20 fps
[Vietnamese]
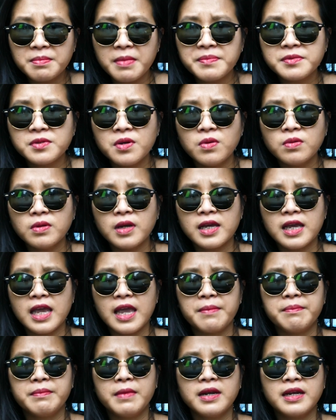bóp xuống, cái
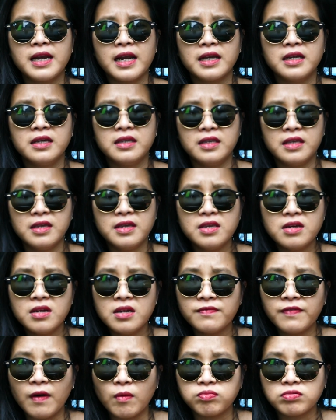kem đánh răng gì ở
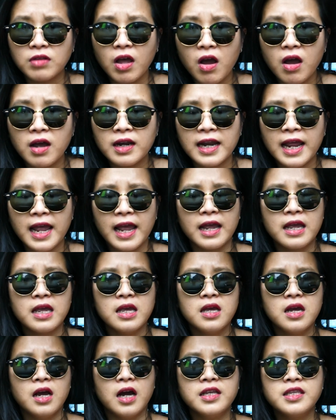dưới phòng to ra,
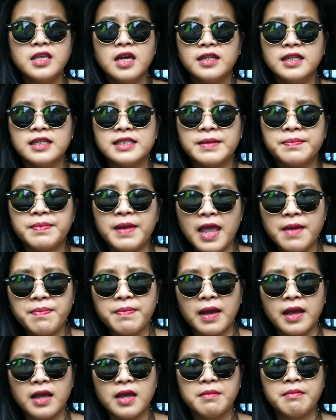ở trên thì xẹp lép
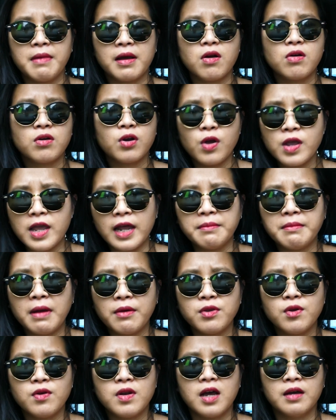à. Mà con nói ảnh bao
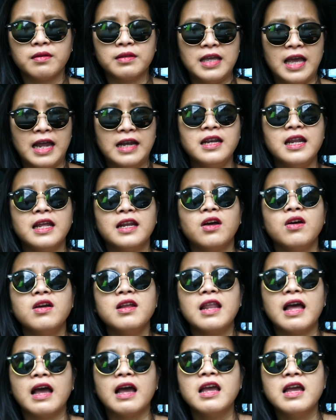nhiêu lần thì ảnh lại nói
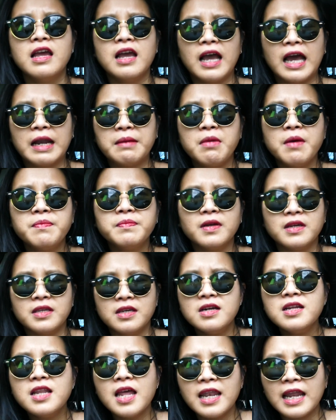là ảnh bóp từ
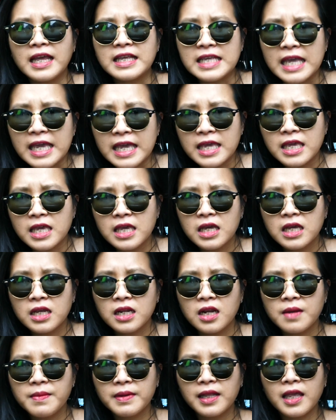dưới lên là gì,
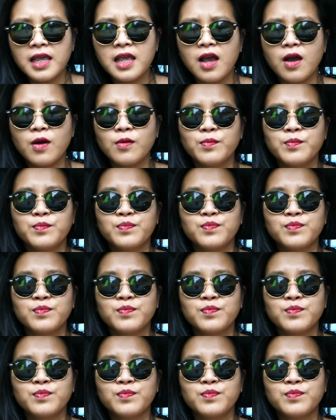nó mới thấy không.